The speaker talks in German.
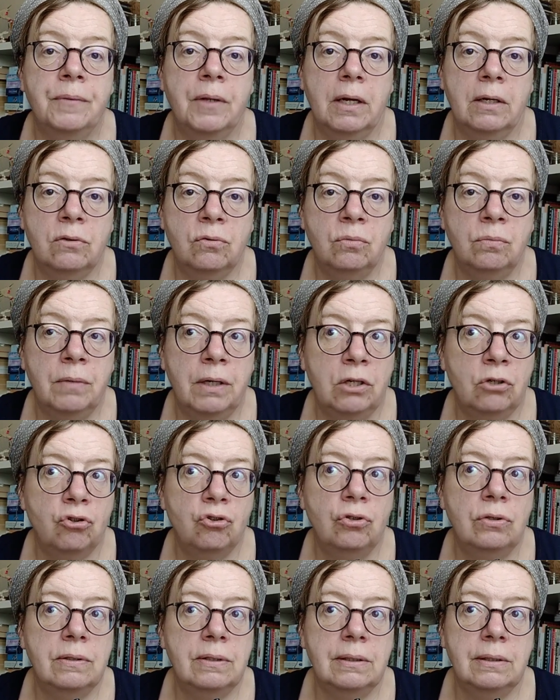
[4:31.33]
Also
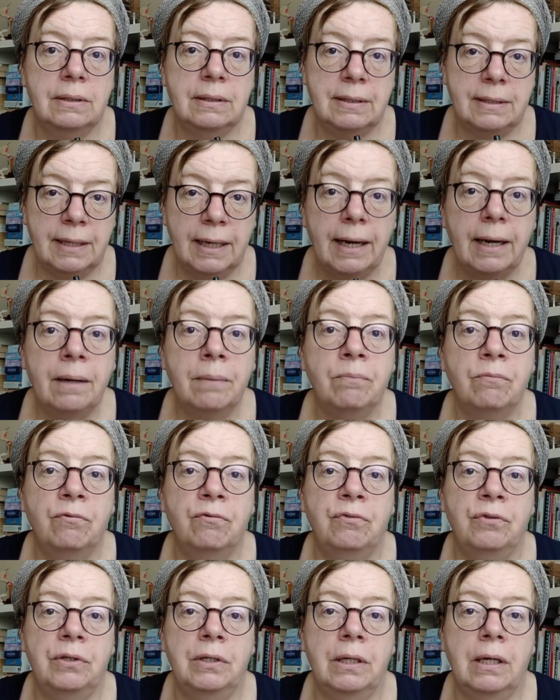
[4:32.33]
Menschen sind sehr
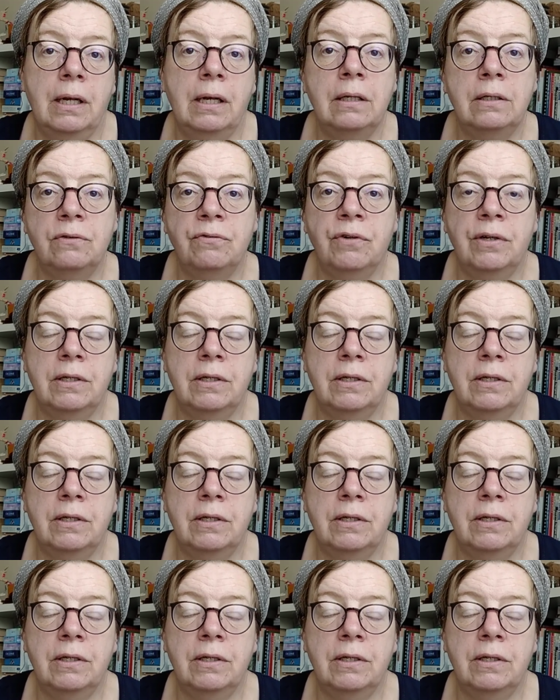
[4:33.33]
empfindlich,